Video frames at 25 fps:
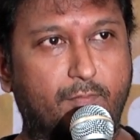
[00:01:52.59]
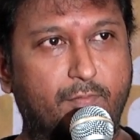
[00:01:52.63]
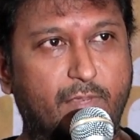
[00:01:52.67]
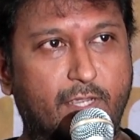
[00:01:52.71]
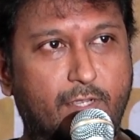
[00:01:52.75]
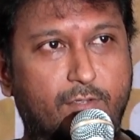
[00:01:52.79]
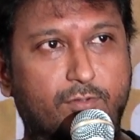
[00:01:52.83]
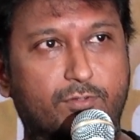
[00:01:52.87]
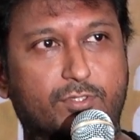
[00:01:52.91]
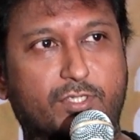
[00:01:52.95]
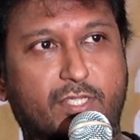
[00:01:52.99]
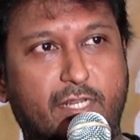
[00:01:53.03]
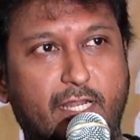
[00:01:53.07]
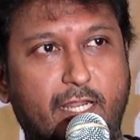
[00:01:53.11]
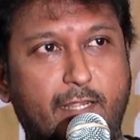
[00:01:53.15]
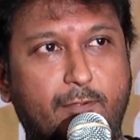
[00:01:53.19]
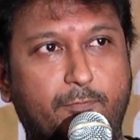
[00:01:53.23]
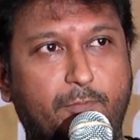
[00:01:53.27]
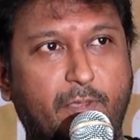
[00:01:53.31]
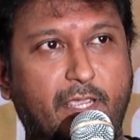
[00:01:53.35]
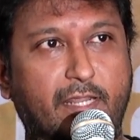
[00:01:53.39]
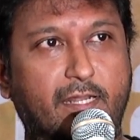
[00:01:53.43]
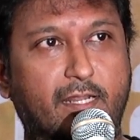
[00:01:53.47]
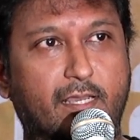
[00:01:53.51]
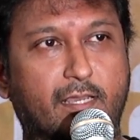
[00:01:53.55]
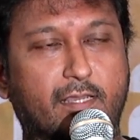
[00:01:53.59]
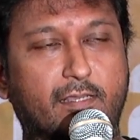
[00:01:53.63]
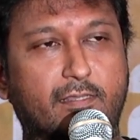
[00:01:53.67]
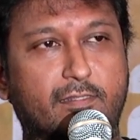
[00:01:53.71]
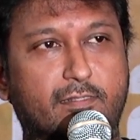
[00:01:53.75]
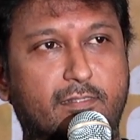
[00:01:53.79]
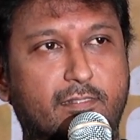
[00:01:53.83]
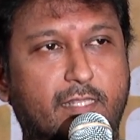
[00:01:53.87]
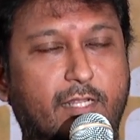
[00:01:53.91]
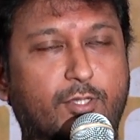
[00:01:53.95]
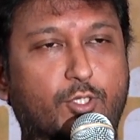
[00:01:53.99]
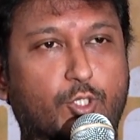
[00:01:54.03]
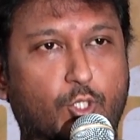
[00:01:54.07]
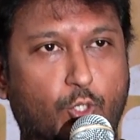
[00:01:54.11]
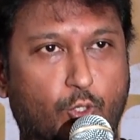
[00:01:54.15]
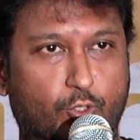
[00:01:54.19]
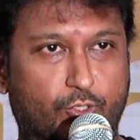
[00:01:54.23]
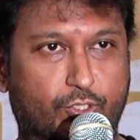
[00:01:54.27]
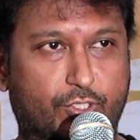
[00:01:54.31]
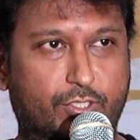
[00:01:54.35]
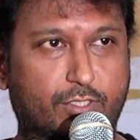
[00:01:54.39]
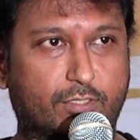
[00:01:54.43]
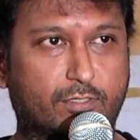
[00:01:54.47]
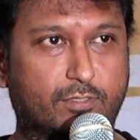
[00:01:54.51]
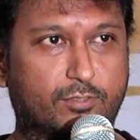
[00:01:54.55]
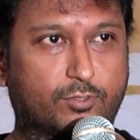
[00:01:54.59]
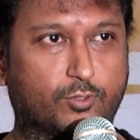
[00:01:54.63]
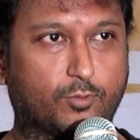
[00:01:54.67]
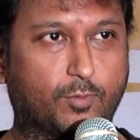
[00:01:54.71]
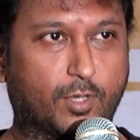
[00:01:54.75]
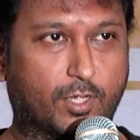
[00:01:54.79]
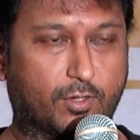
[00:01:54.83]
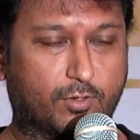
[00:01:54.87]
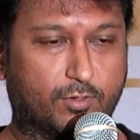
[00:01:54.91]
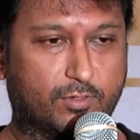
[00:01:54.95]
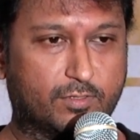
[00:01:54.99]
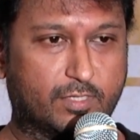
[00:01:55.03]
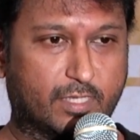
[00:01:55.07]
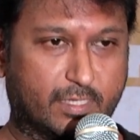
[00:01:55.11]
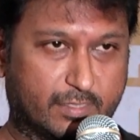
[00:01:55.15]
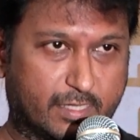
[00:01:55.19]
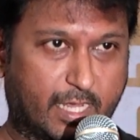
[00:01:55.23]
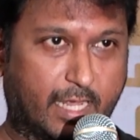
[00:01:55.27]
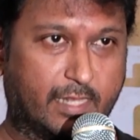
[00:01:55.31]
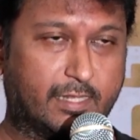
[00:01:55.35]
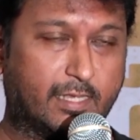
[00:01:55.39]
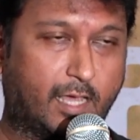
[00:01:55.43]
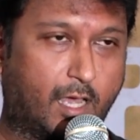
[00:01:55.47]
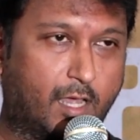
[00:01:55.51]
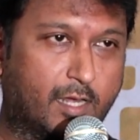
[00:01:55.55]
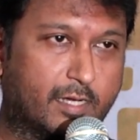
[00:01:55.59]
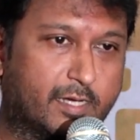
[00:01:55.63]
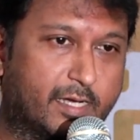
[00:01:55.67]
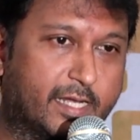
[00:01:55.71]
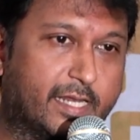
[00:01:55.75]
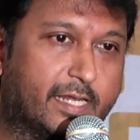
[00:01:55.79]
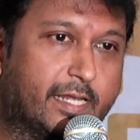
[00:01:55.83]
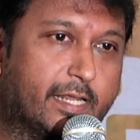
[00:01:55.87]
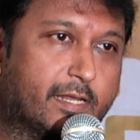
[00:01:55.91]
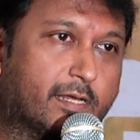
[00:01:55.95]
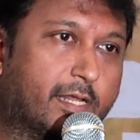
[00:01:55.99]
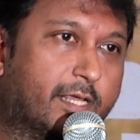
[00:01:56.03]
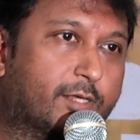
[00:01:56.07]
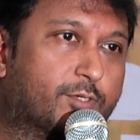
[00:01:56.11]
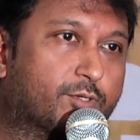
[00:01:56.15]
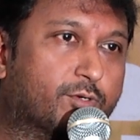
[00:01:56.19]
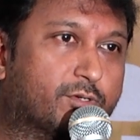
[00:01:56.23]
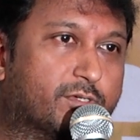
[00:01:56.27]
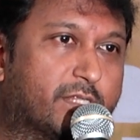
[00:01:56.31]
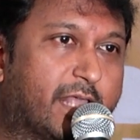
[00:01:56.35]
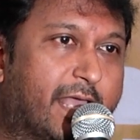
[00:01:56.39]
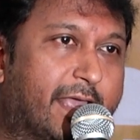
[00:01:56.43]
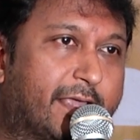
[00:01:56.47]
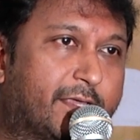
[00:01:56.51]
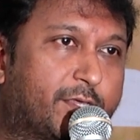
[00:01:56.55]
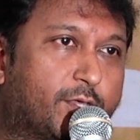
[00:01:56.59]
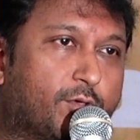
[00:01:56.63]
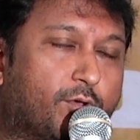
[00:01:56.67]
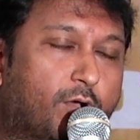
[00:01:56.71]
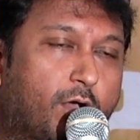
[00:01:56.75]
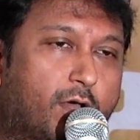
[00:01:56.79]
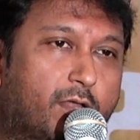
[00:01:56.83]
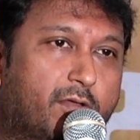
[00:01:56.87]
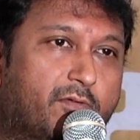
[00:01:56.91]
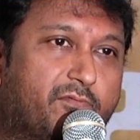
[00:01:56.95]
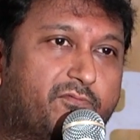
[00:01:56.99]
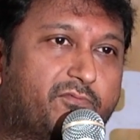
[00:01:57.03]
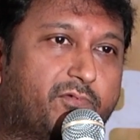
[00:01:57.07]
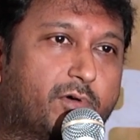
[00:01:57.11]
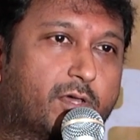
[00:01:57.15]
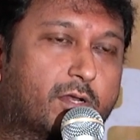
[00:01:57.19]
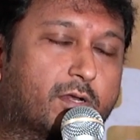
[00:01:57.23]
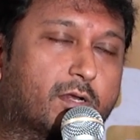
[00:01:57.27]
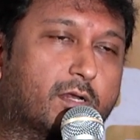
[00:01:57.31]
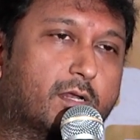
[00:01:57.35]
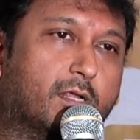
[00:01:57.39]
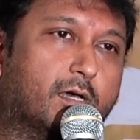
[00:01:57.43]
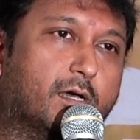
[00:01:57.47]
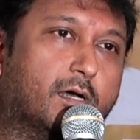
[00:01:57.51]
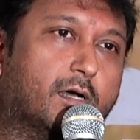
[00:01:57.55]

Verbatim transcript: మీకు స్క్రీన్ పైన దట్ షోస్ టుమారో అది ఆల్రెడీ నేను ఐ షుడ్ థ్యాంక్ యూ ఆల్ ఫర్